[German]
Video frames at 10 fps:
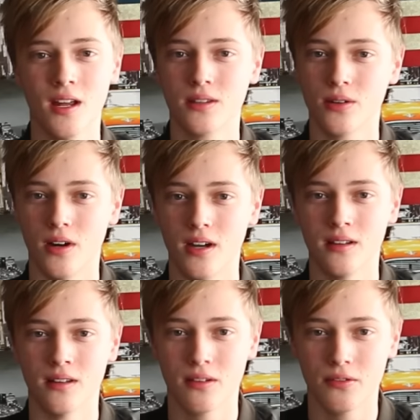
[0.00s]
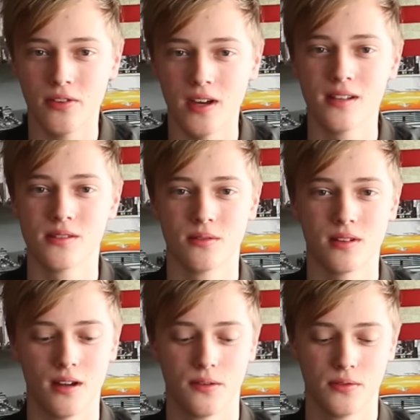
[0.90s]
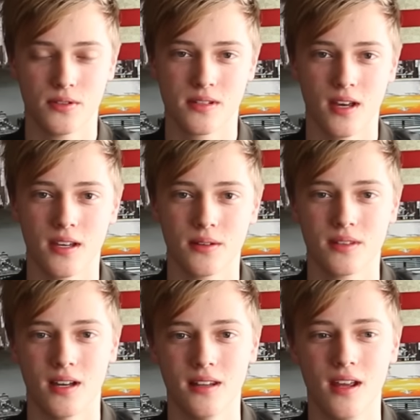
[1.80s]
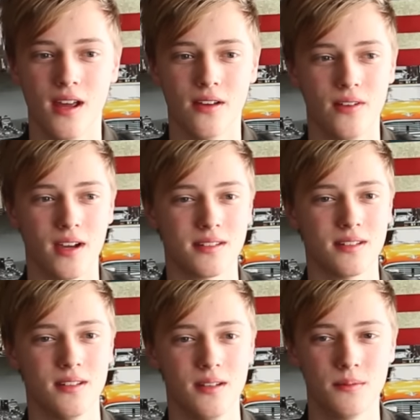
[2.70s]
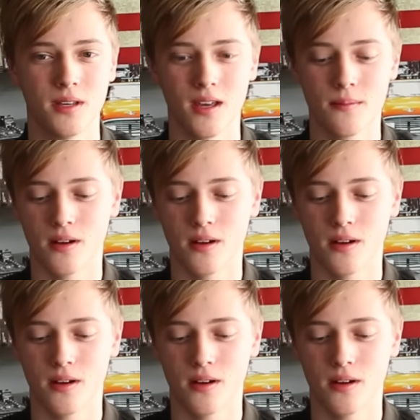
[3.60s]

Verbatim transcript: treuen Fans unter Anführungszeichen und dann werde ich es nicht ihm geben.